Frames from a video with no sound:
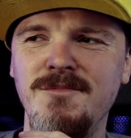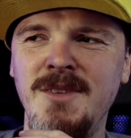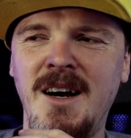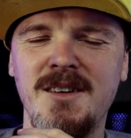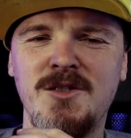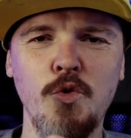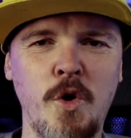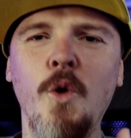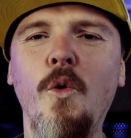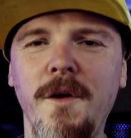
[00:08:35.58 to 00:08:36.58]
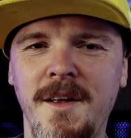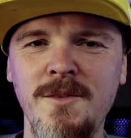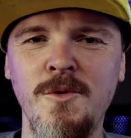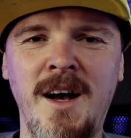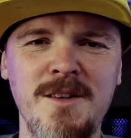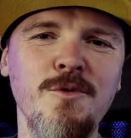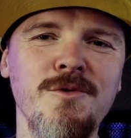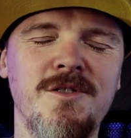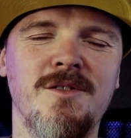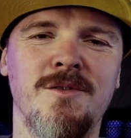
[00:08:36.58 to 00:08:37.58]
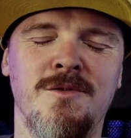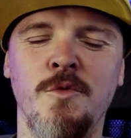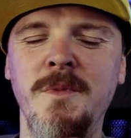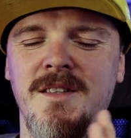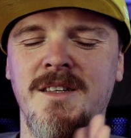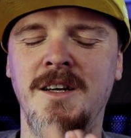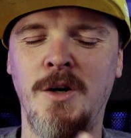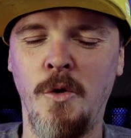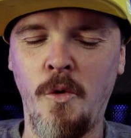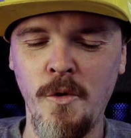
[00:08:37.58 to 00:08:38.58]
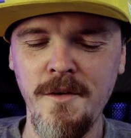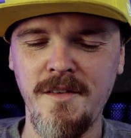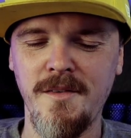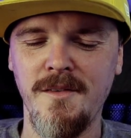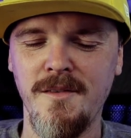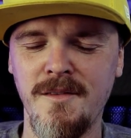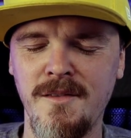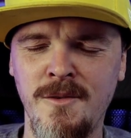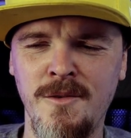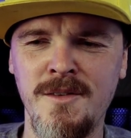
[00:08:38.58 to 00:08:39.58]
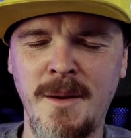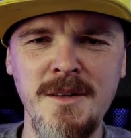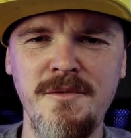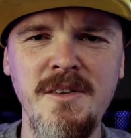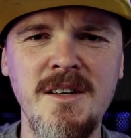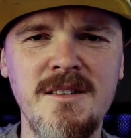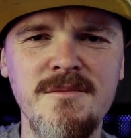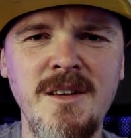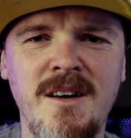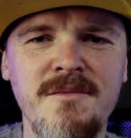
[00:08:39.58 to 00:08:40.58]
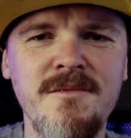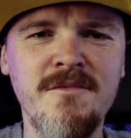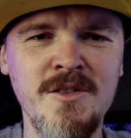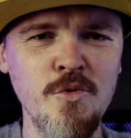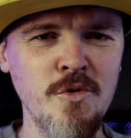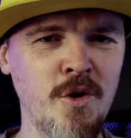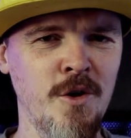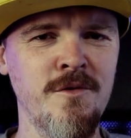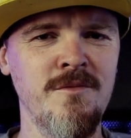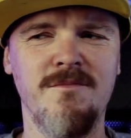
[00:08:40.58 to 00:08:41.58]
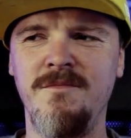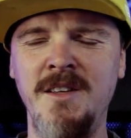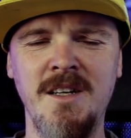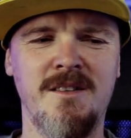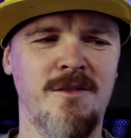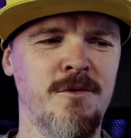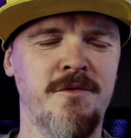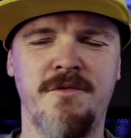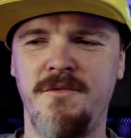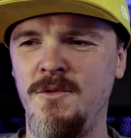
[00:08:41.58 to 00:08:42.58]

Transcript: ja, zu klonen und hat uns somit geklont. Und damit wir, ja, versuchen können, wieder auf